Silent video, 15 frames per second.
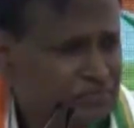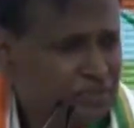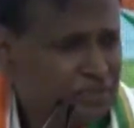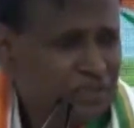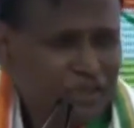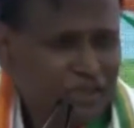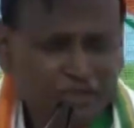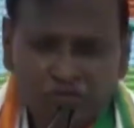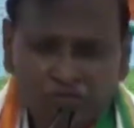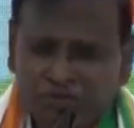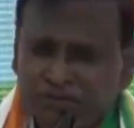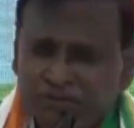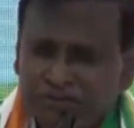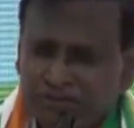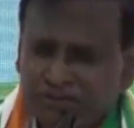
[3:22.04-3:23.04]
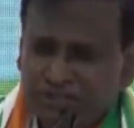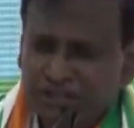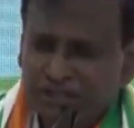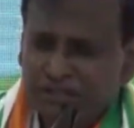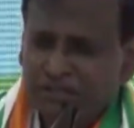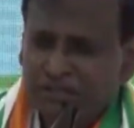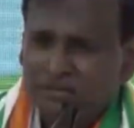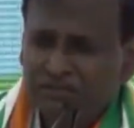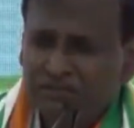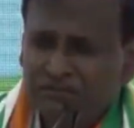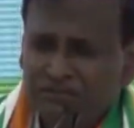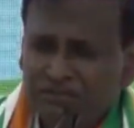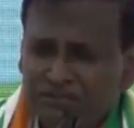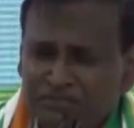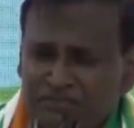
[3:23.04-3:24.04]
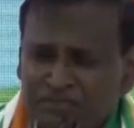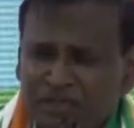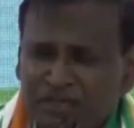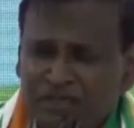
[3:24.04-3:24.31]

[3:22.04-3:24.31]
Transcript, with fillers: एट्रोसिटीज एक्ट जब ख़त्म किया